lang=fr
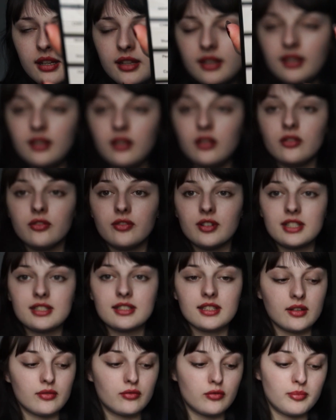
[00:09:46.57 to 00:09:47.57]
Et en fait,
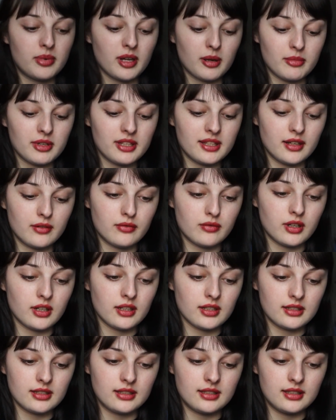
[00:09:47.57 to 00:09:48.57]
ça vous permet
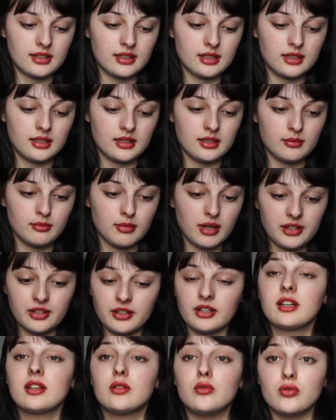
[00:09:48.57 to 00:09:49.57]
d'avoir des, bah,
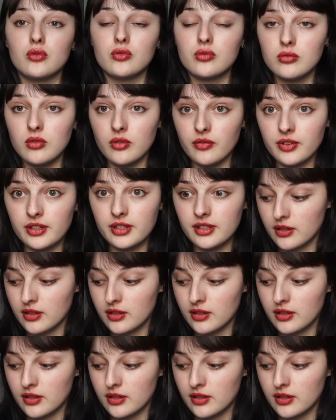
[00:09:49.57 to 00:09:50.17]
des réductions en fait